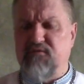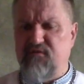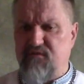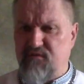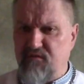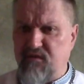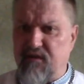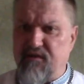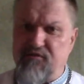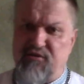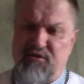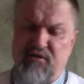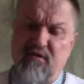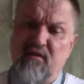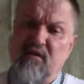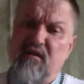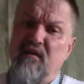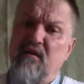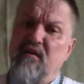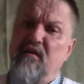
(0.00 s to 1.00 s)
То есть, ну короче,
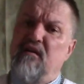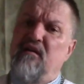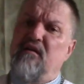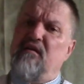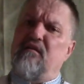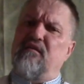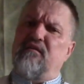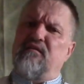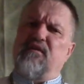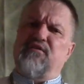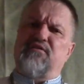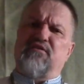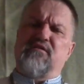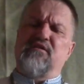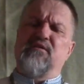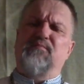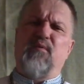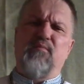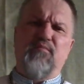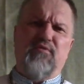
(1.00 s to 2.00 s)
э, я сейчас
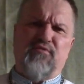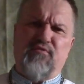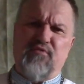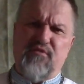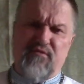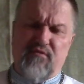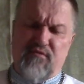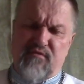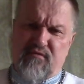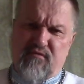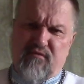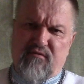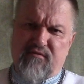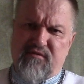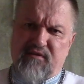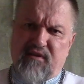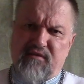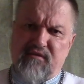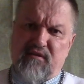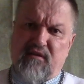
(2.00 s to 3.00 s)
не помню точно, сколько он
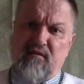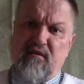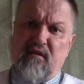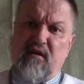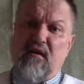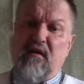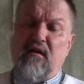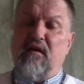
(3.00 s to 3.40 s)
сказал,